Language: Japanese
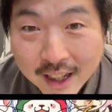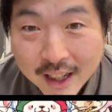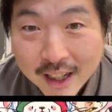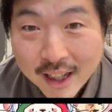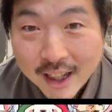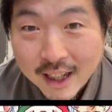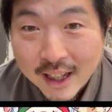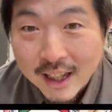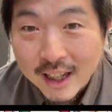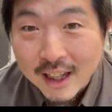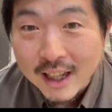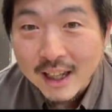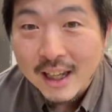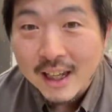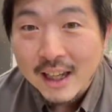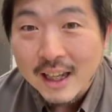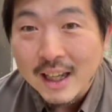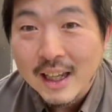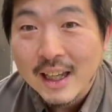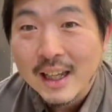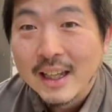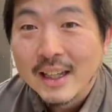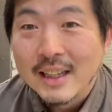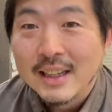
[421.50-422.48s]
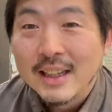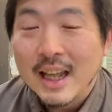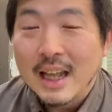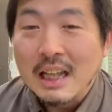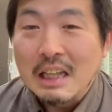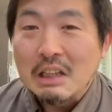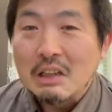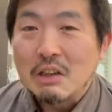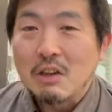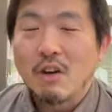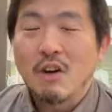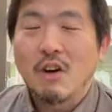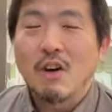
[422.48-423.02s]
なん
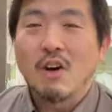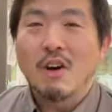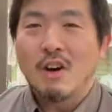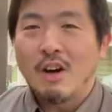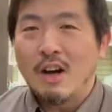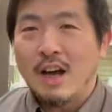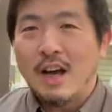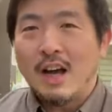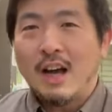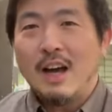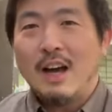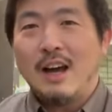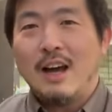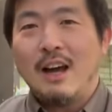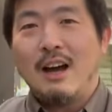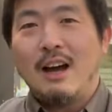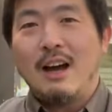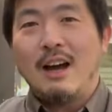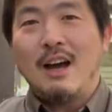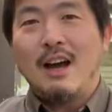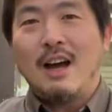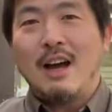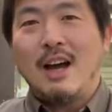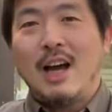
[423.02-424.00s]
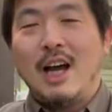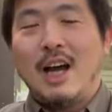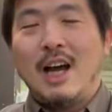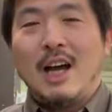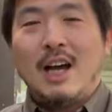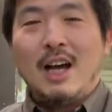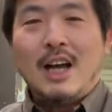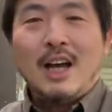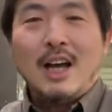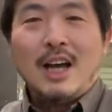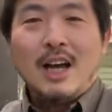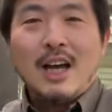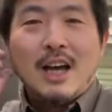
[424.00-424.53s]
と、アンゴ
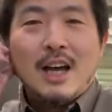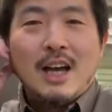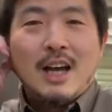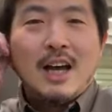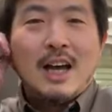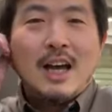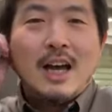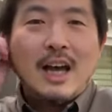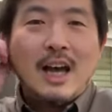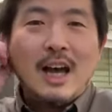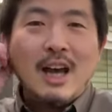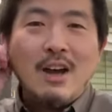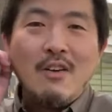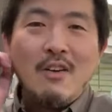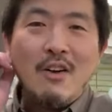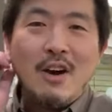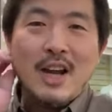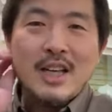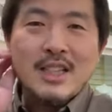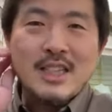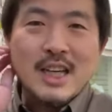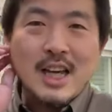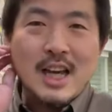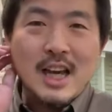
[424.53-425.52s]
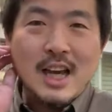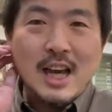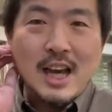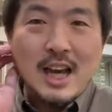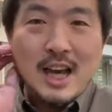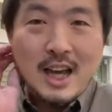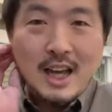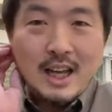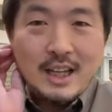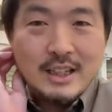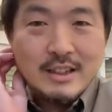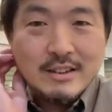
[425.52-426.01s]
ラちゃんがい